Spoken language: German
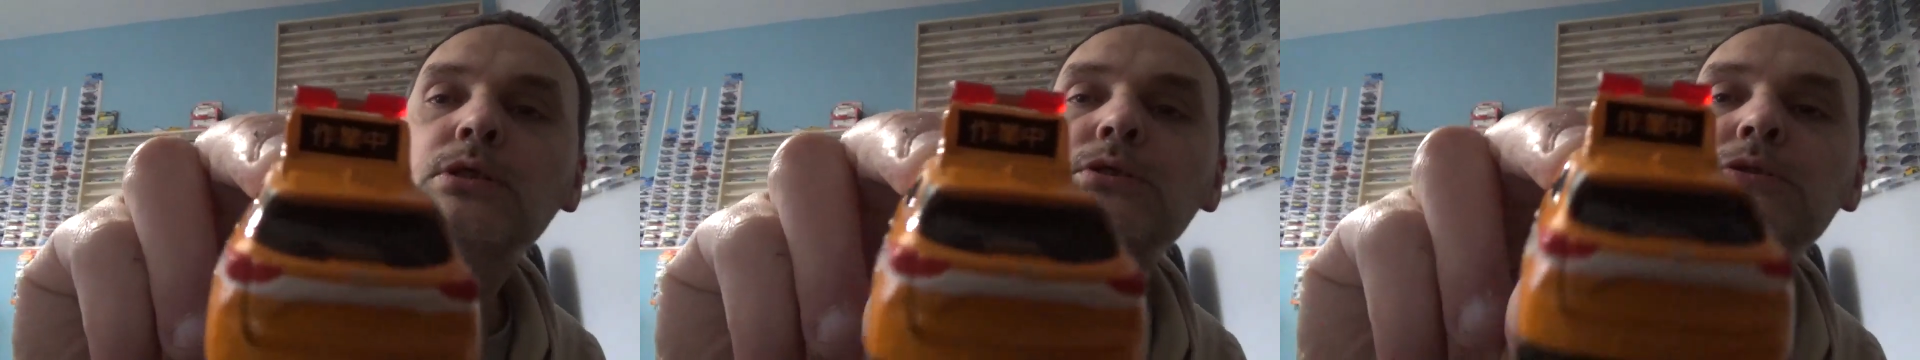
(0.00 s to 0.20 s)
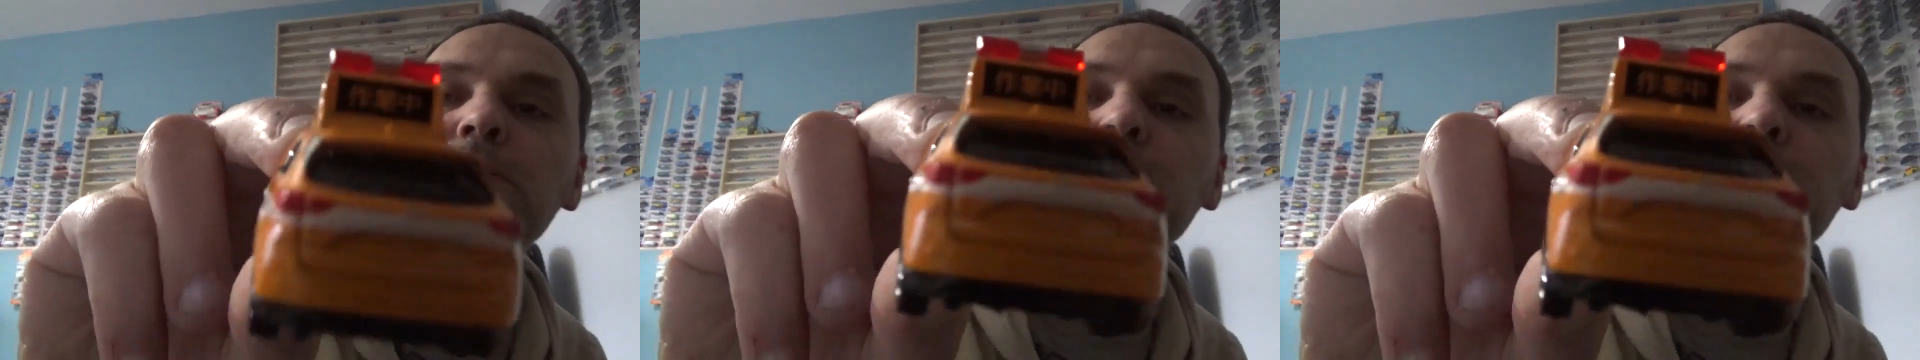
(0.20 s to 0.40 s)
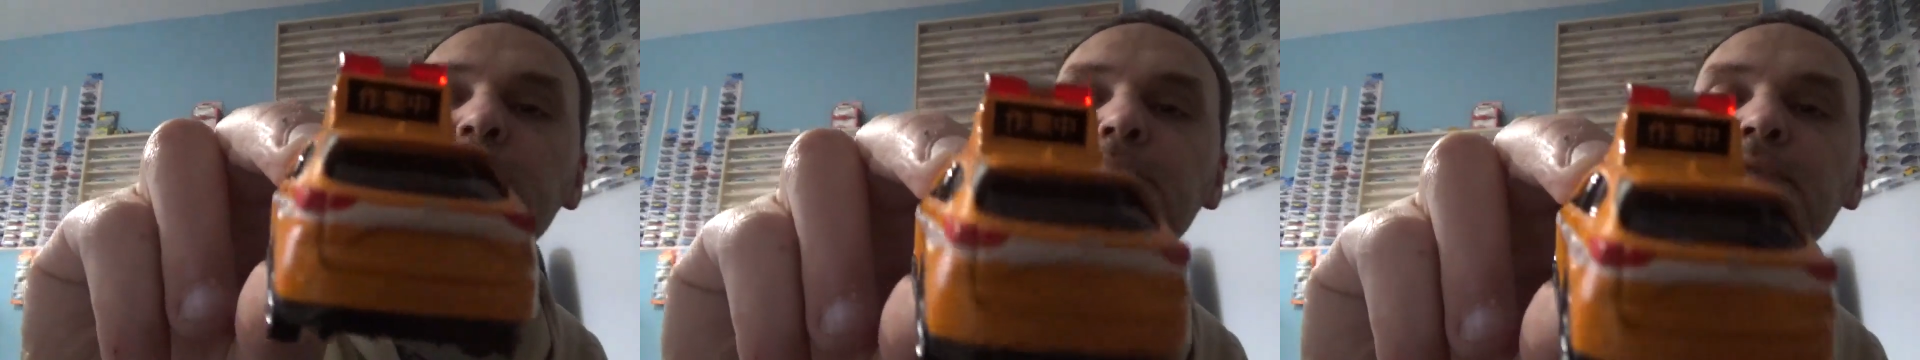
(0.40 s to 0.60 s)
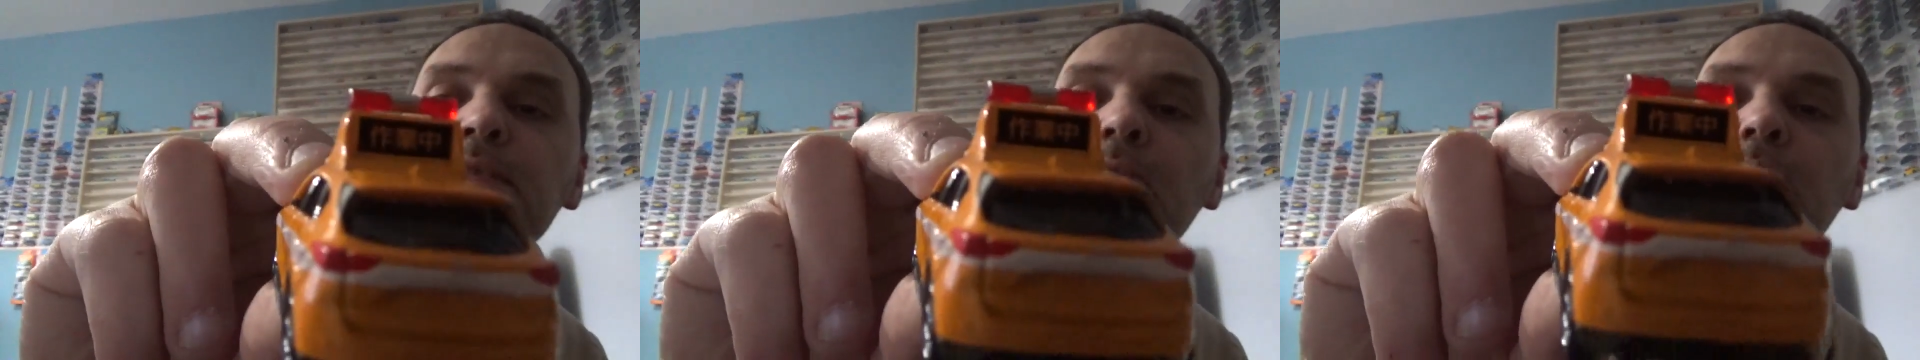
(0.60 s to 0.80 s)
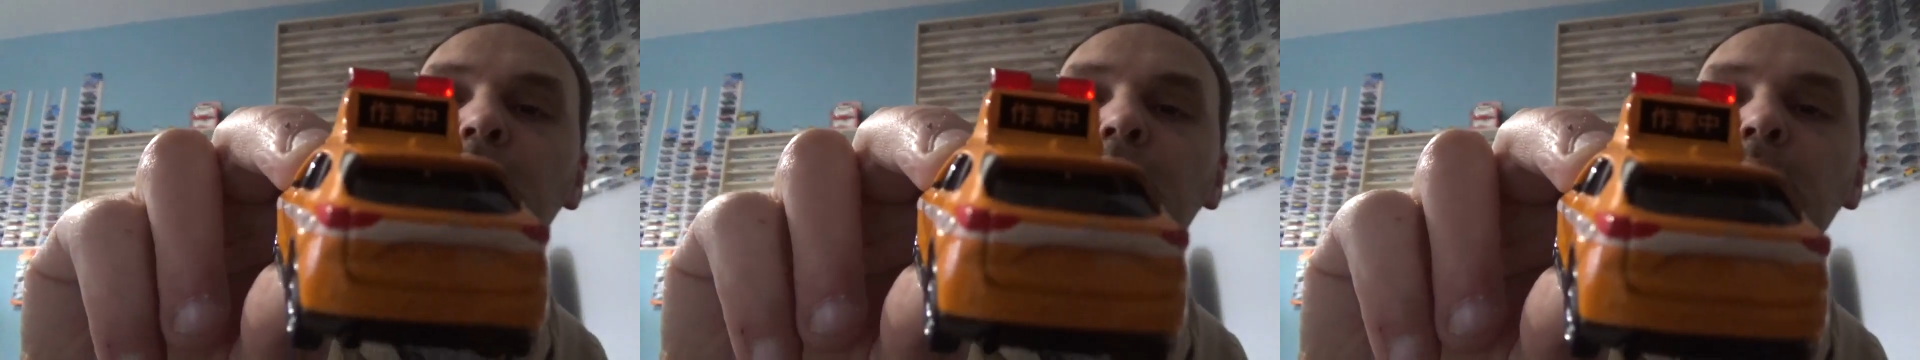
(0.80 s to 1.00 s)

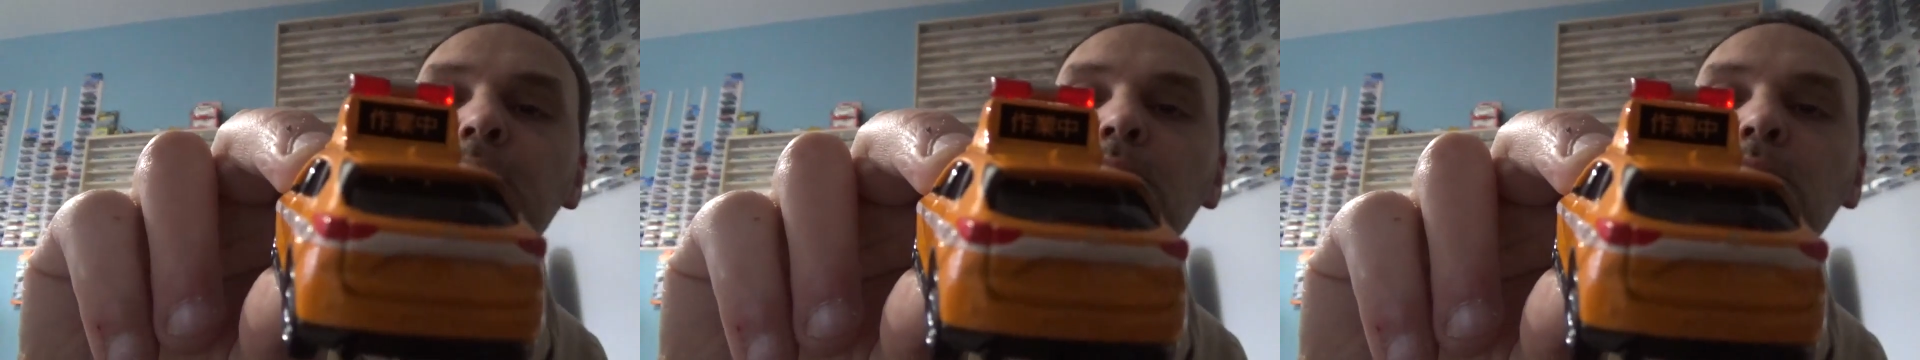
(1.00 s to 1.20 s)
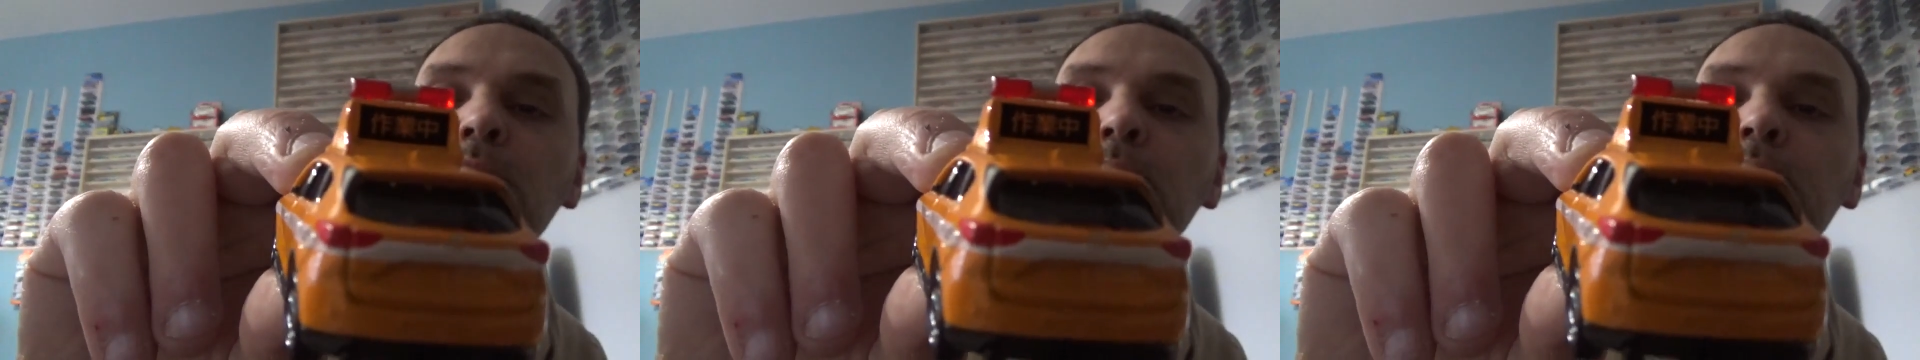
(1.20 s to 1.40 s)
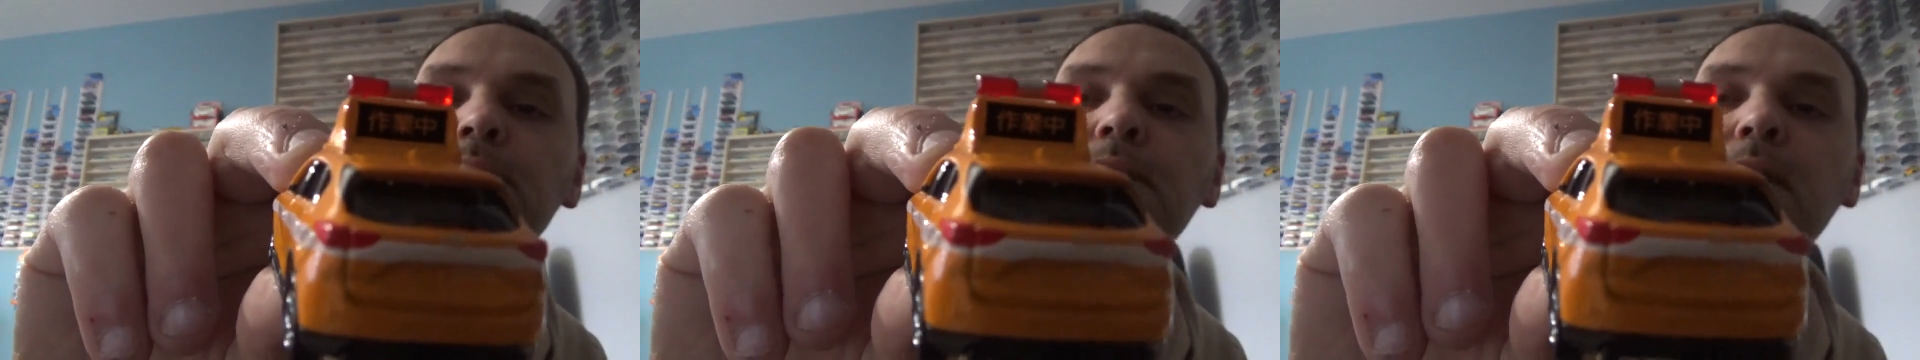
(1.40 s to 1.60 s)
Schriftzeichen gedöns